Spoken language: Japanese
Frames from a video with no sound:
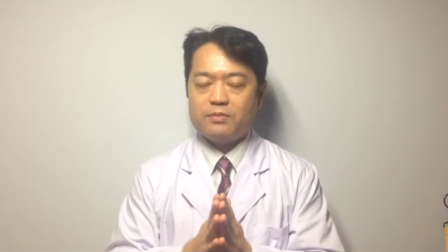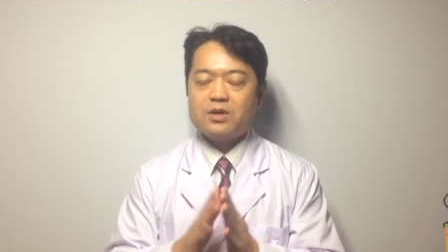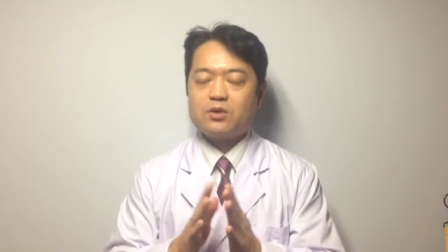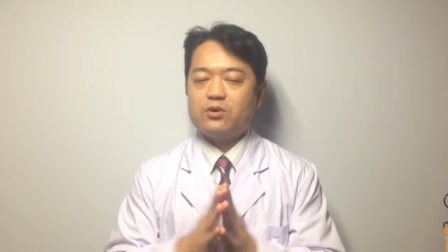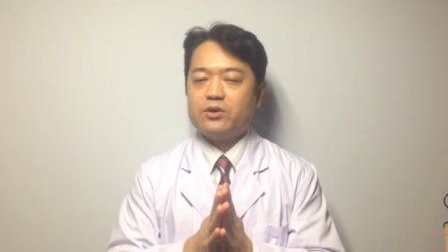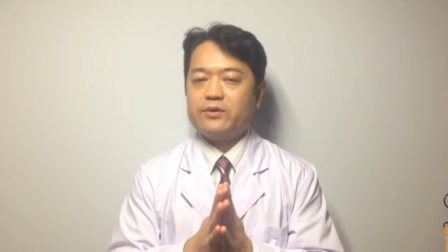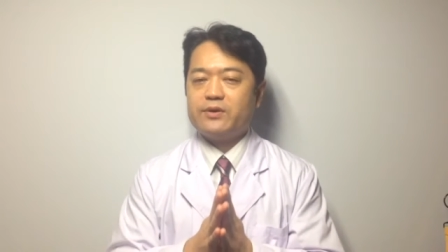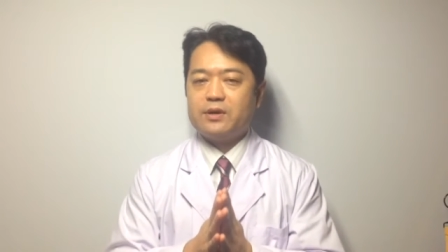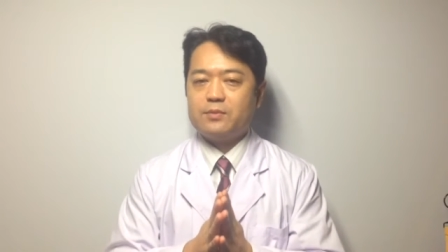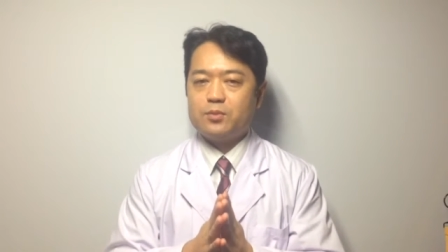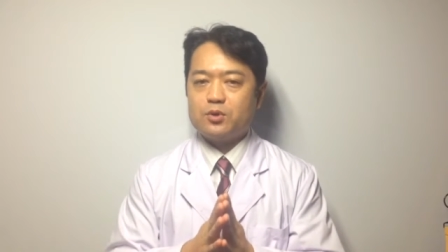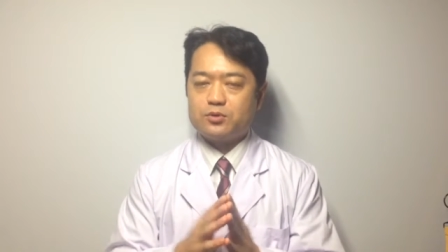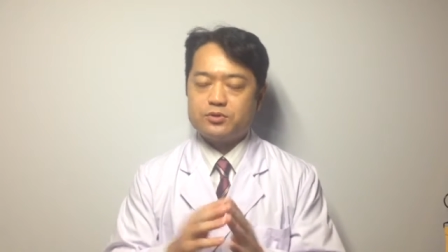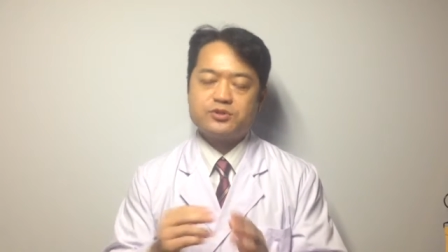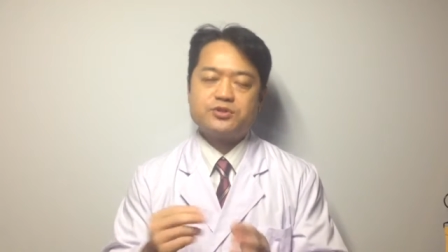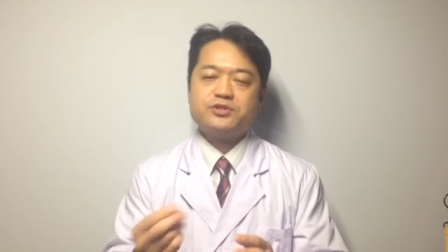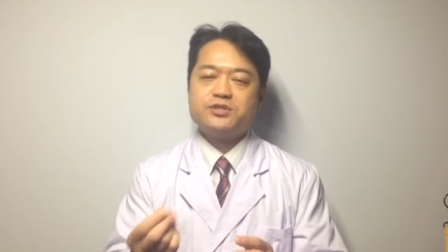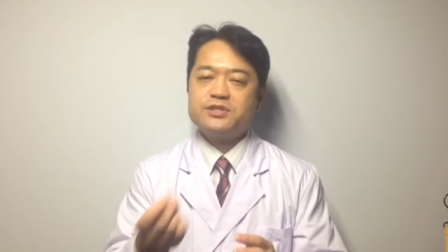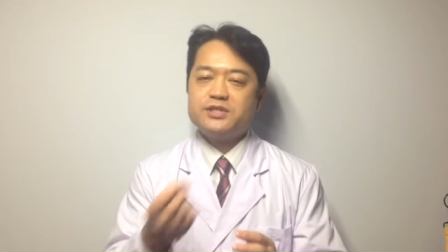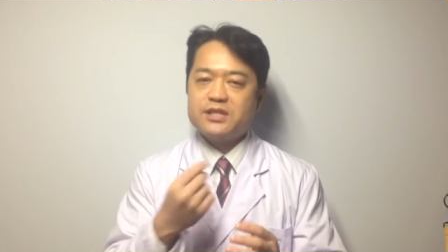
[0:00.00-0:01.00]
まあ、これはもう
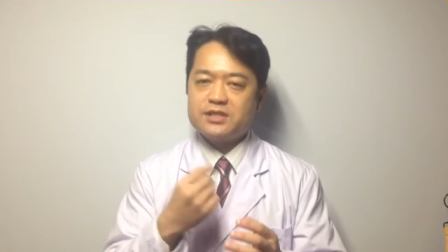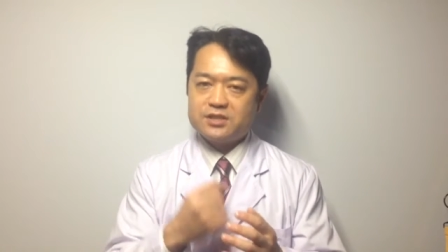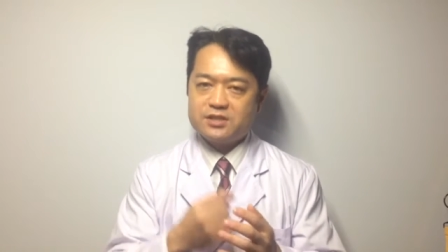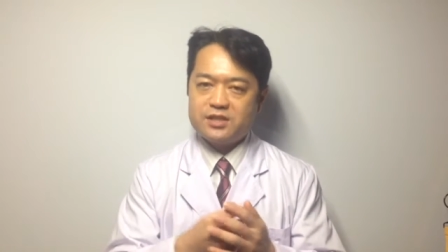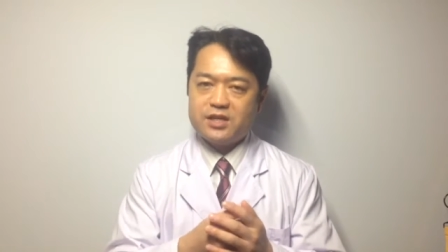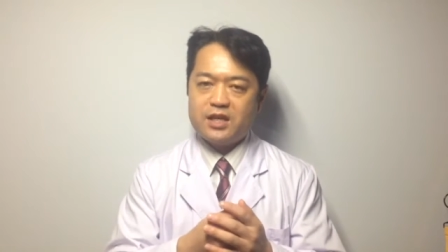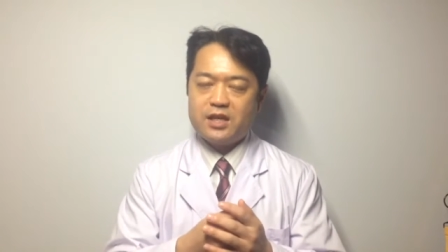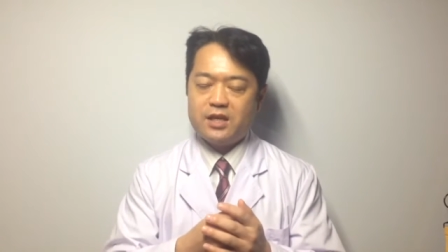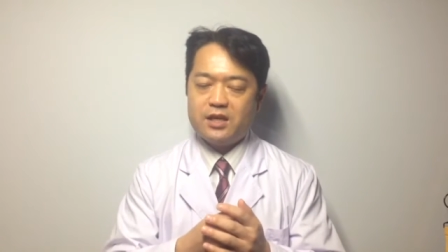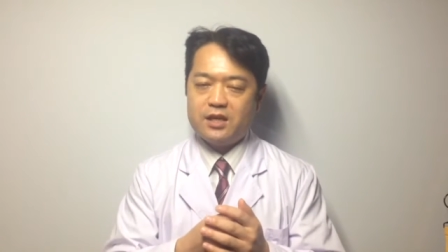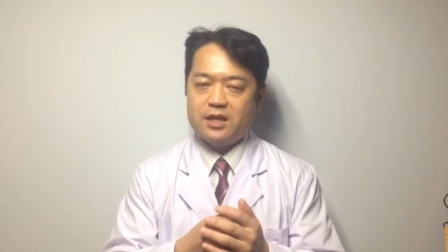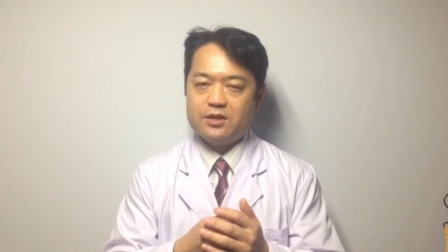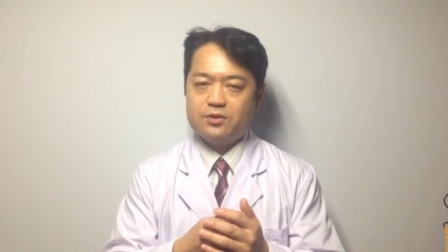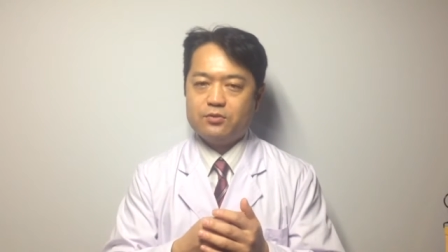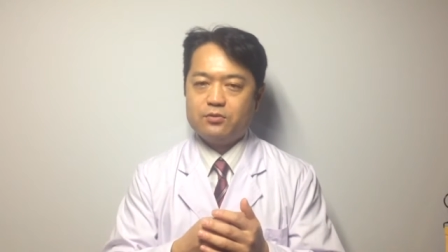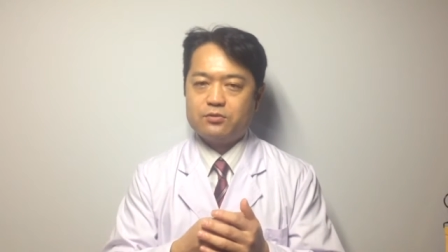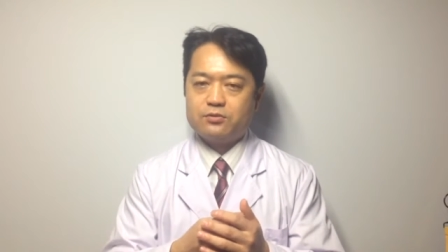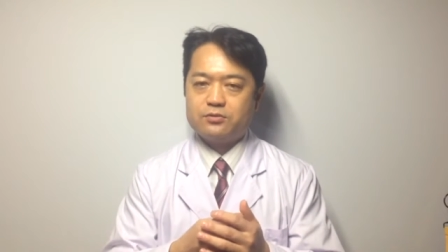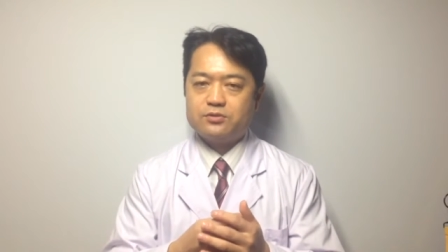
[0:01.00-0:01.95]
薬ですねあの